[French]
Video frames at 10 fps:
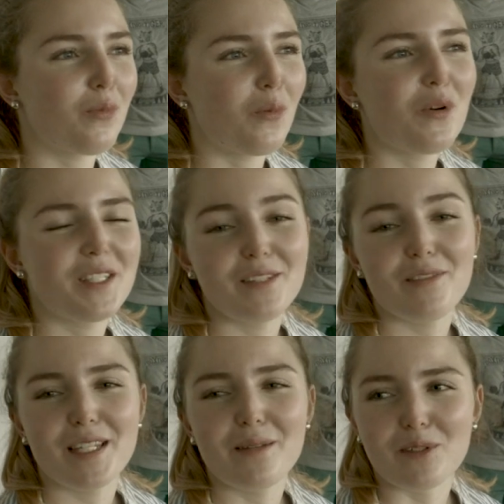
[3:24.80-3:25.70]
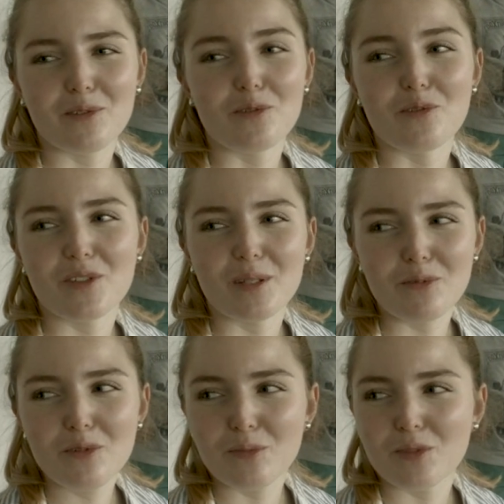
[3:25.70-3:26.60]
Pour moi, c'est difficile parce que je
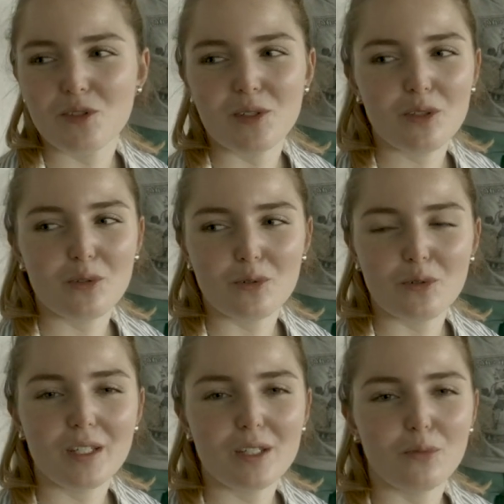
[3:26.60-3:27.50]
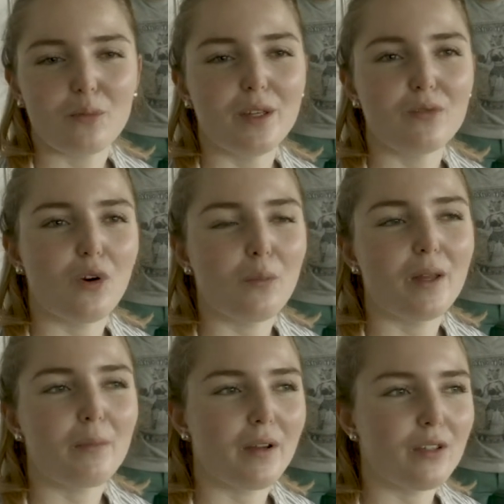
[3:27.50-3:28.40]
débute, mais j'imagine que ceux qui sont bien formés,
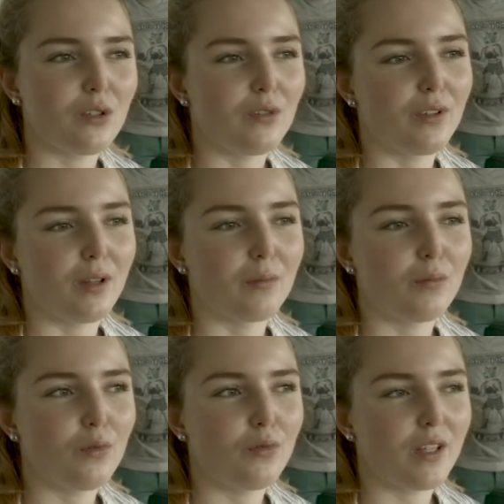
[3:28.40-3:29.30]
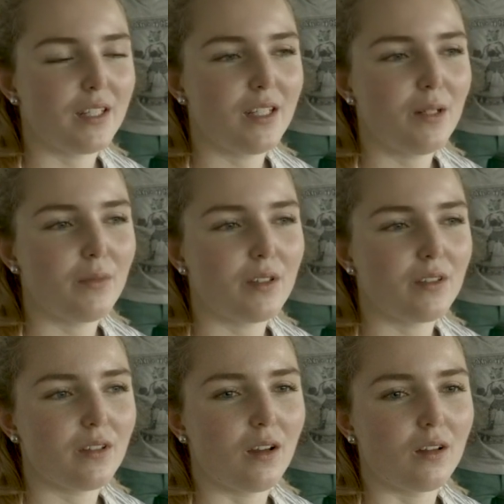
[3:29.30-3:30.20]
après, ça devient plus facile, mais
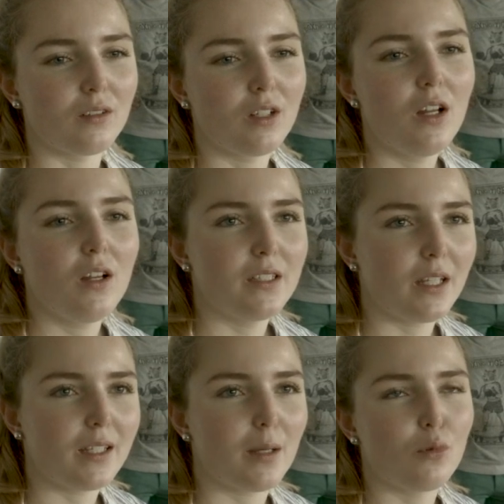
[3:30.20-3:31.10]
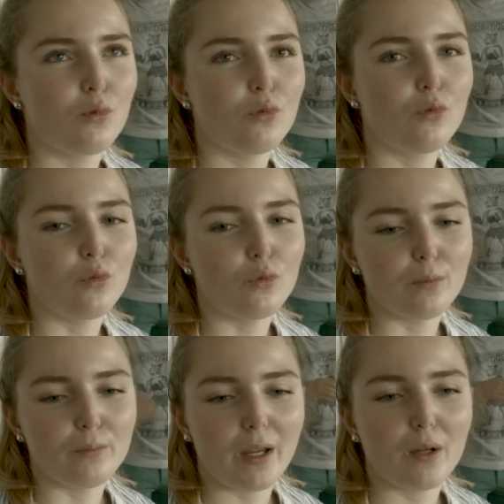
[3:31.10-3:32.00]
c'est dire qu'il y a beaucoup de
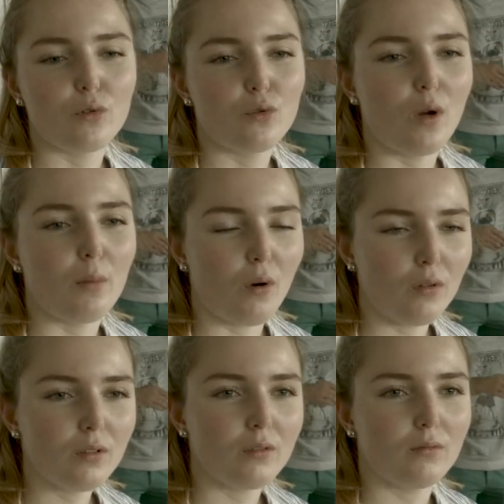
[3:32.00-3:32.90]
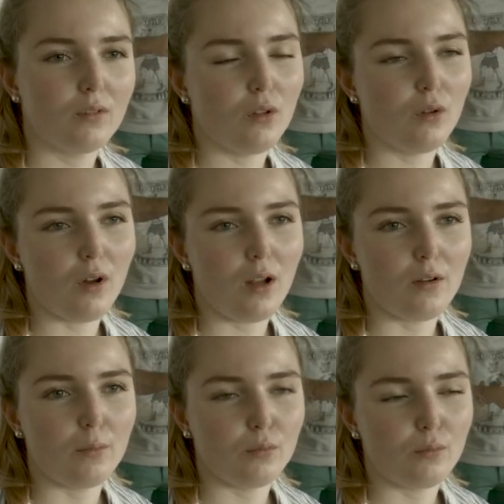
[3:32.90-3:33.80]
précautions à prendre, euh,
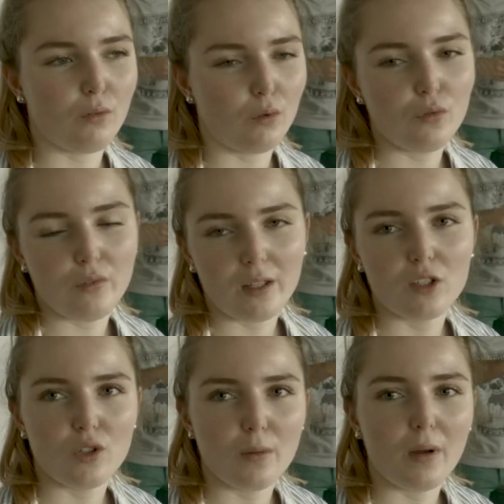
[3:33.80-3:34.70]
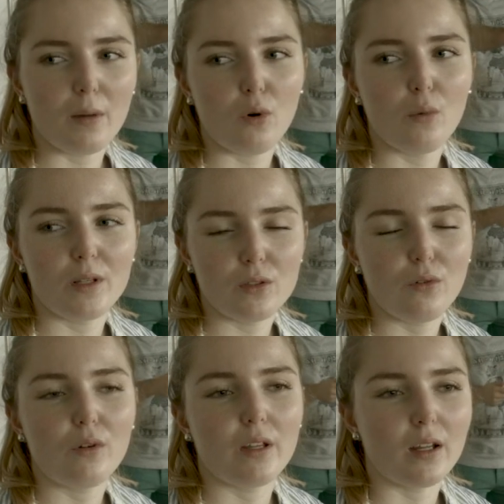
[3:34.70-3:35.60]
à le faire déjà par rapport au
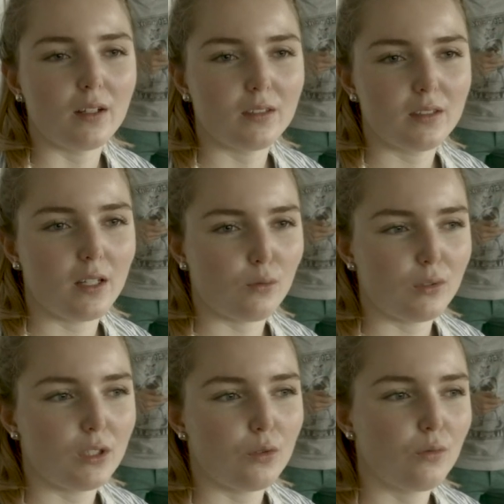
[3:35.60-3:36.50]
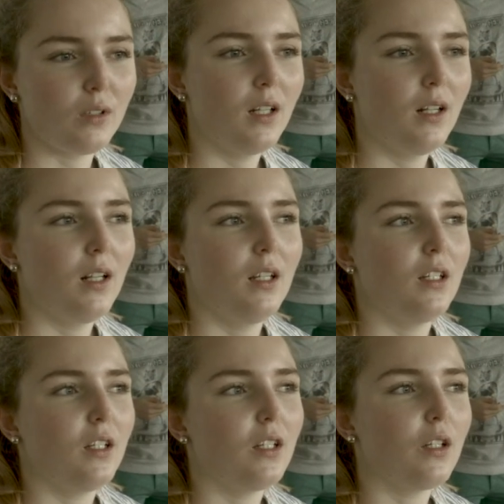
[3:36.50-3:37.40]
patient et à sa condition,
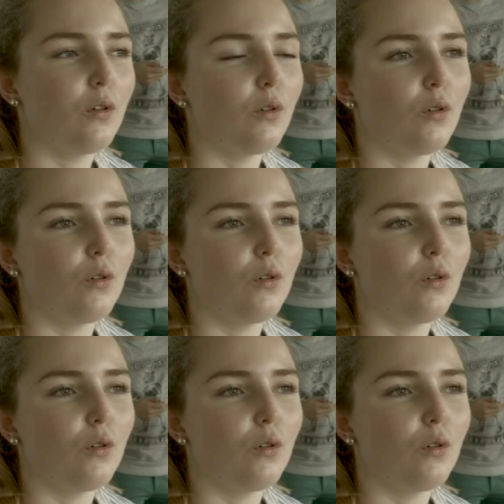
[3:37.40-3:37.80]
et euh,